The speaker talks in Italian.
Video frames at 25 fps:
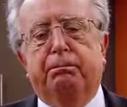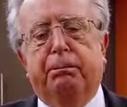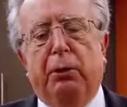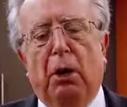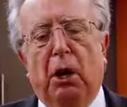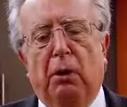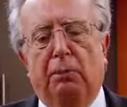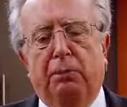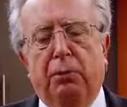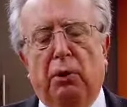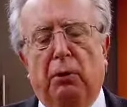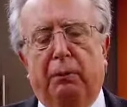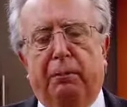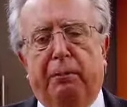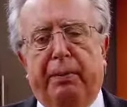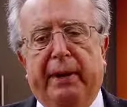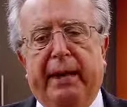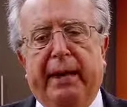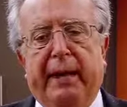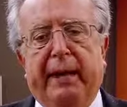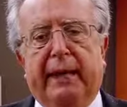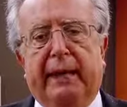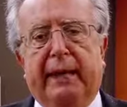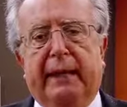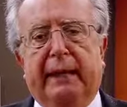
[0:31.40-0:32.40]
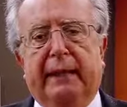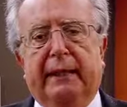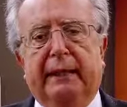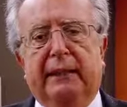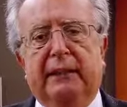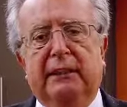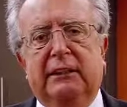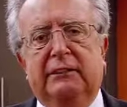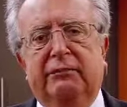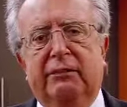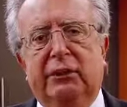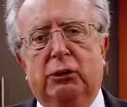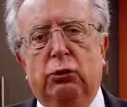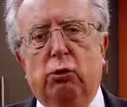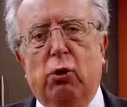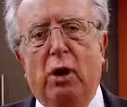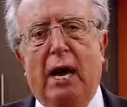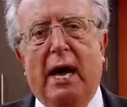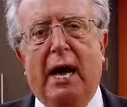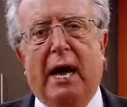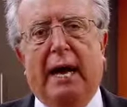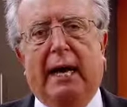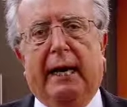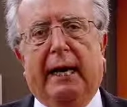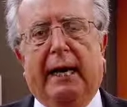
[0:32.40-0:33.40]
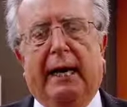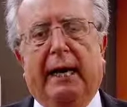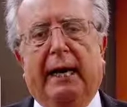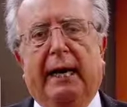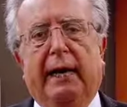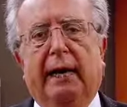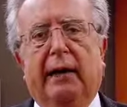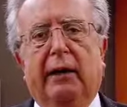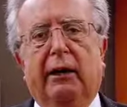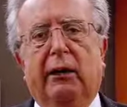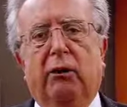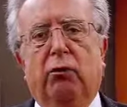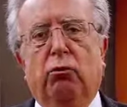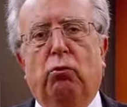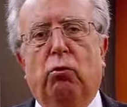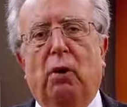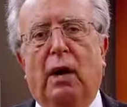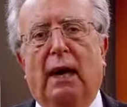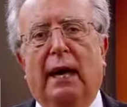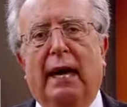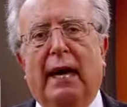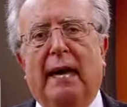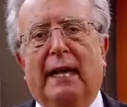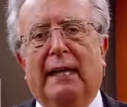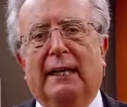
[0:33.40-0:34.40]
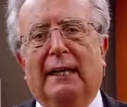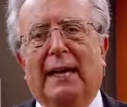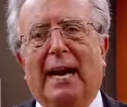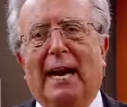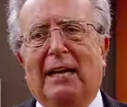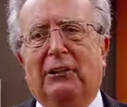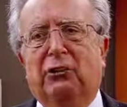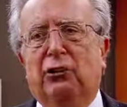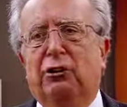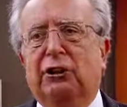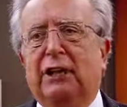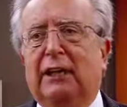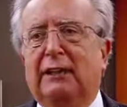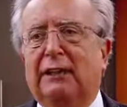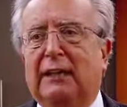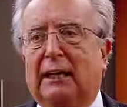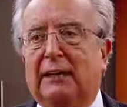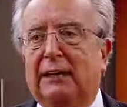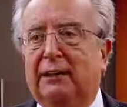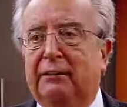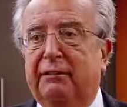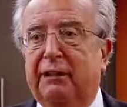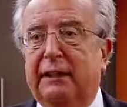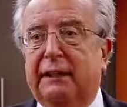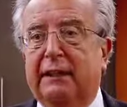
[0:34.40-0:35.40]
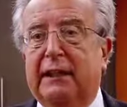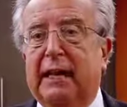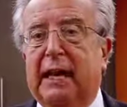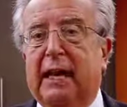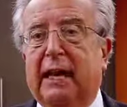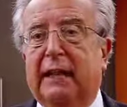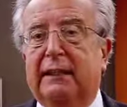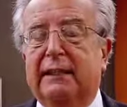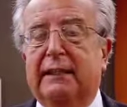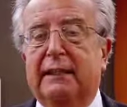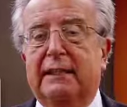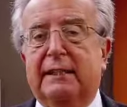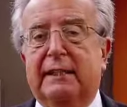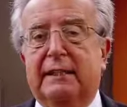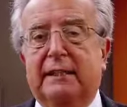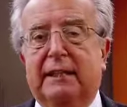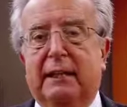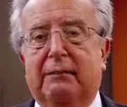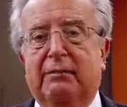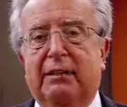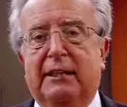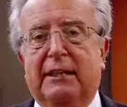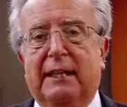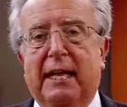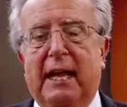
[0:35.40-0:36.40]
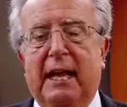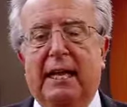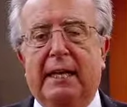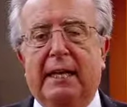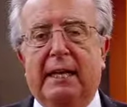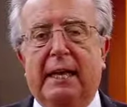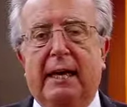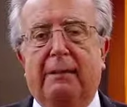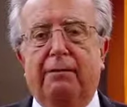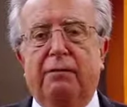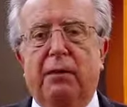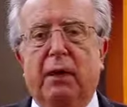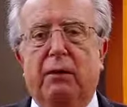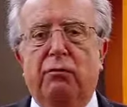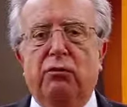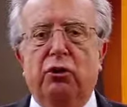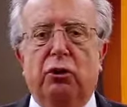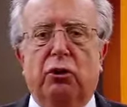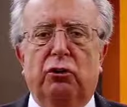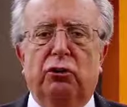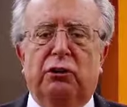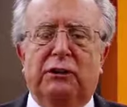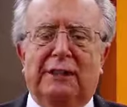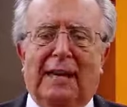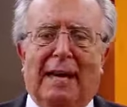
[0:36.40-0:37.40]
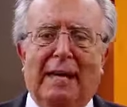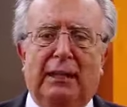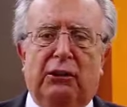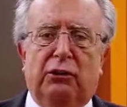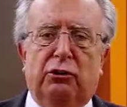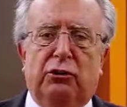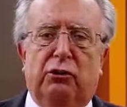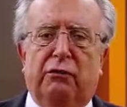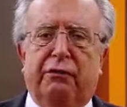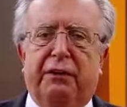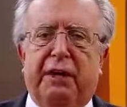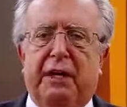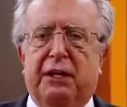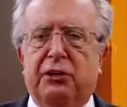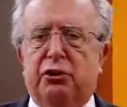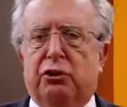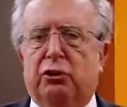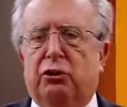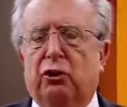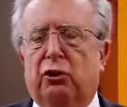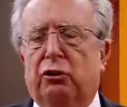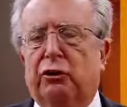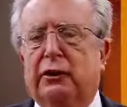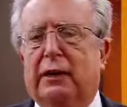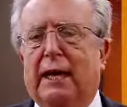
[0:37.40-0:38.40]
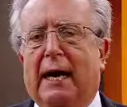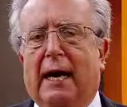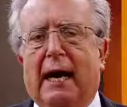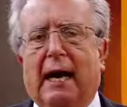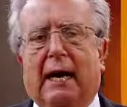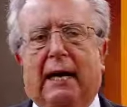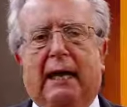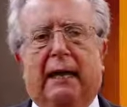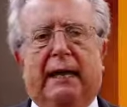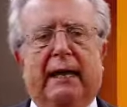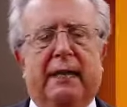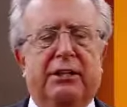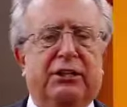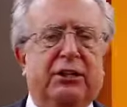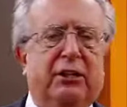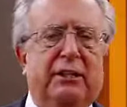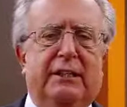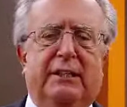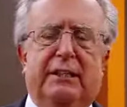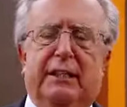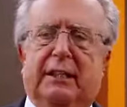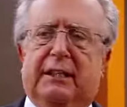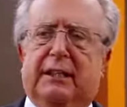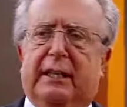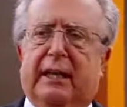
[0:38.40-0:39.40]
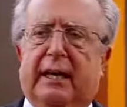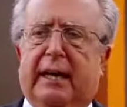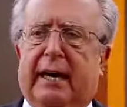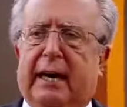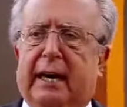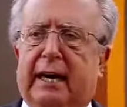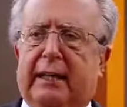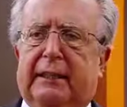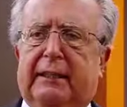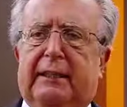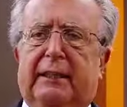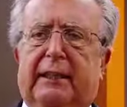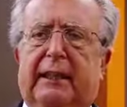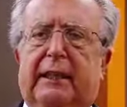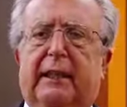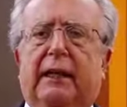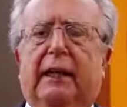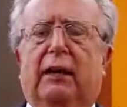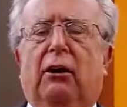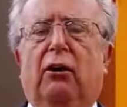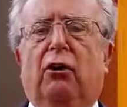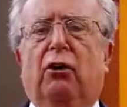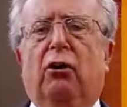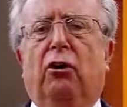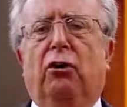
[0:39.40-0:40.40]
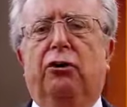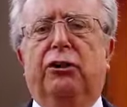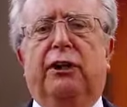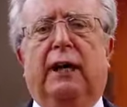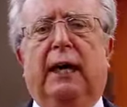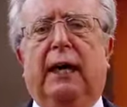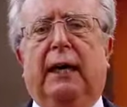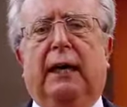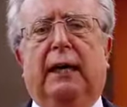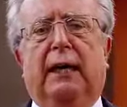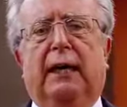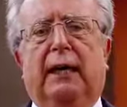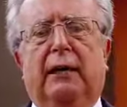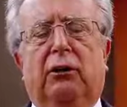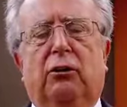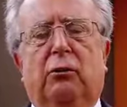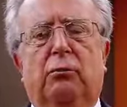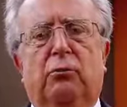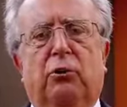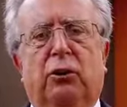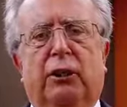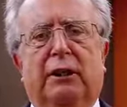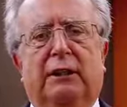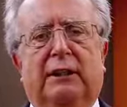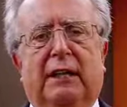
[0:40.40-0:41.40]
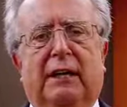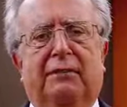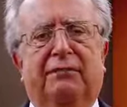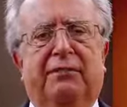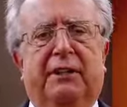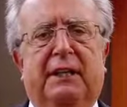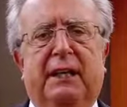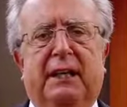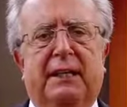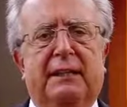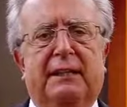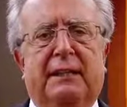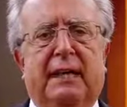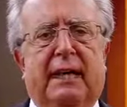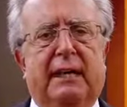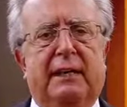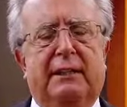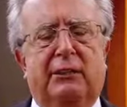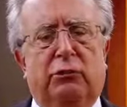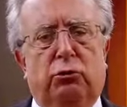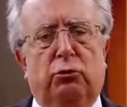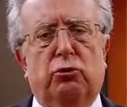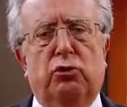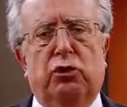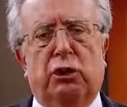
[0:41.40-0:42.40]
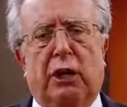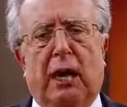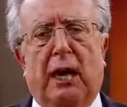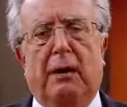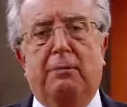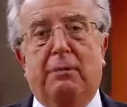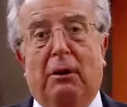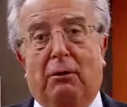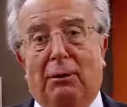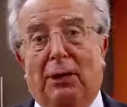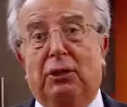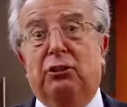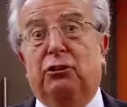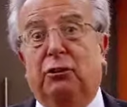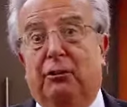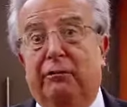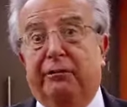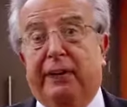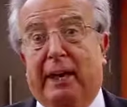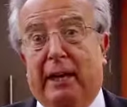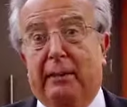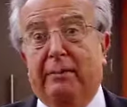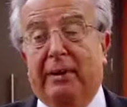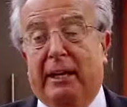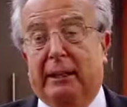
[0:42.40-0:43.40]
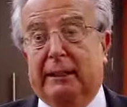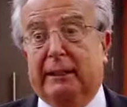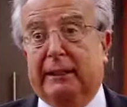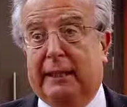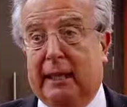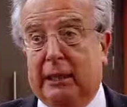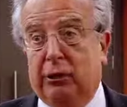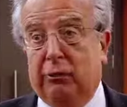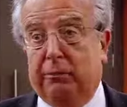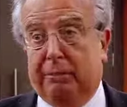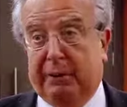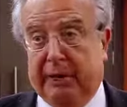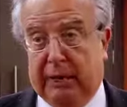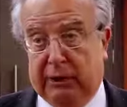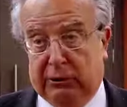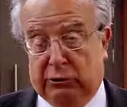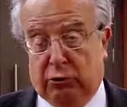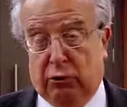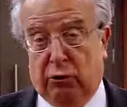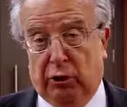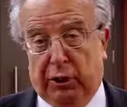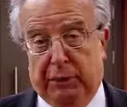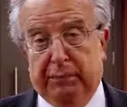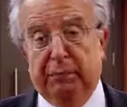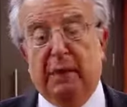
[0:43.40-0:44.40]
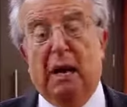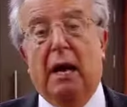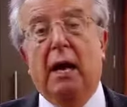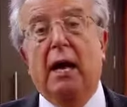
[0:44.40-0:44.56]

proprio per individuare eh, qual è il grado di attrattività del sistema Italia, non tanto visto dalle agenzie di rating o dalle comunità finanziarie istituzionali, ma quanto veramente dagli operatori.